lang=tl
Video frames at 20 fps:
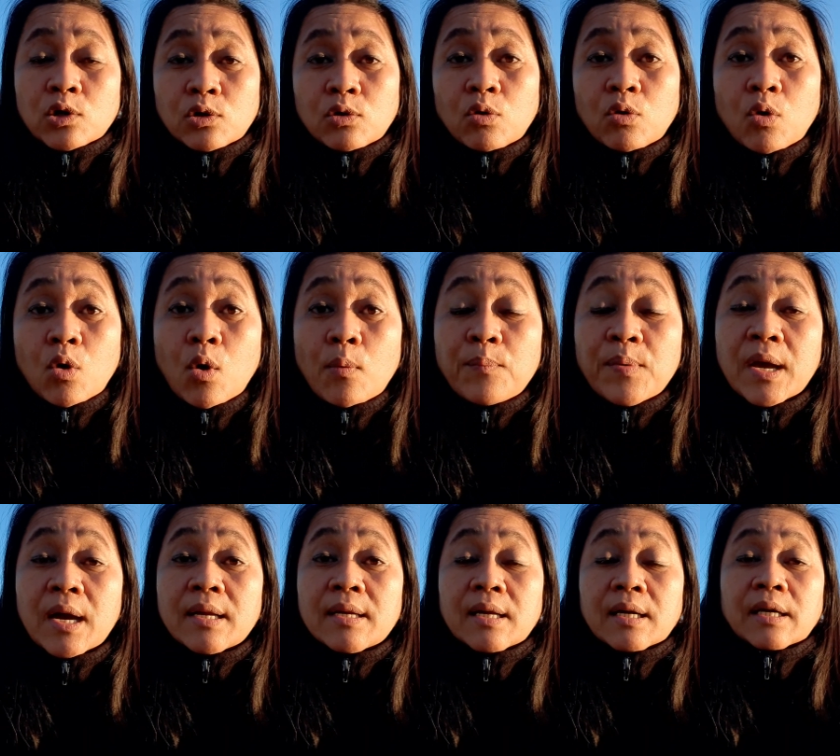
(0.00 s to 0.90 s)
yung
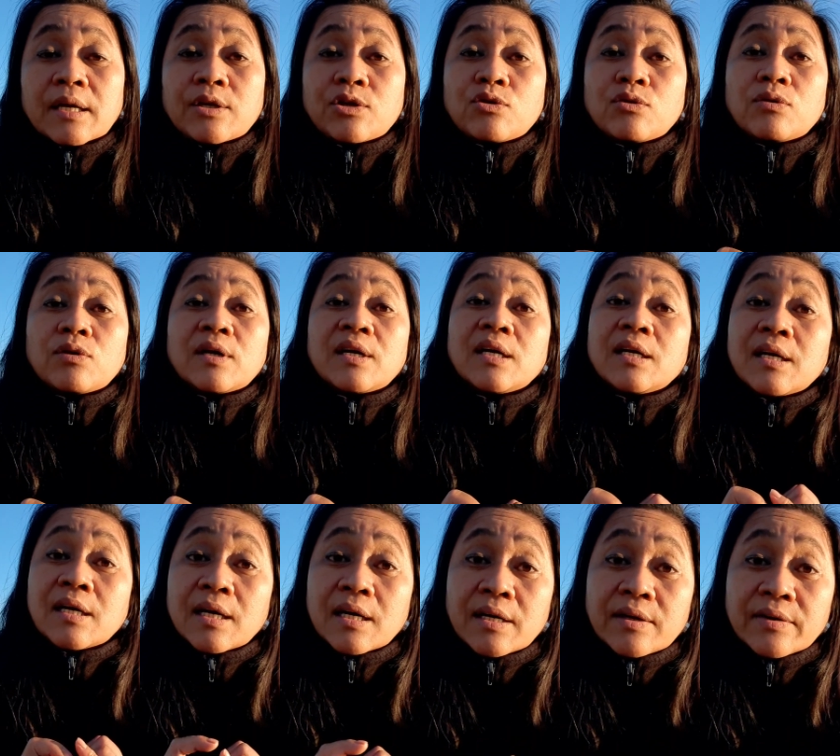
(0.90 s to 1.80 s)
kopya ng inyong
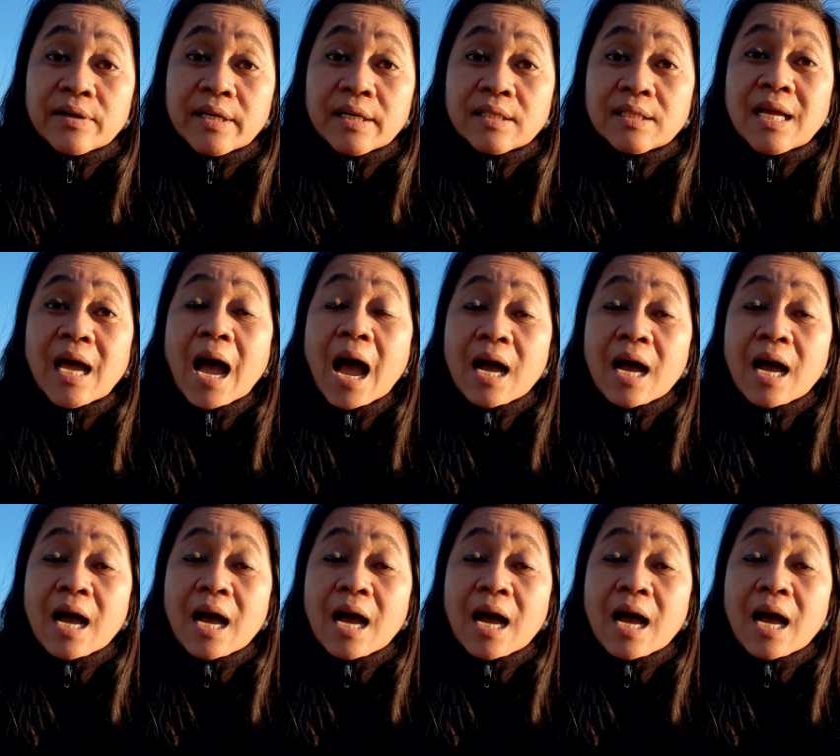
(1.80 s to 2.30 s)
current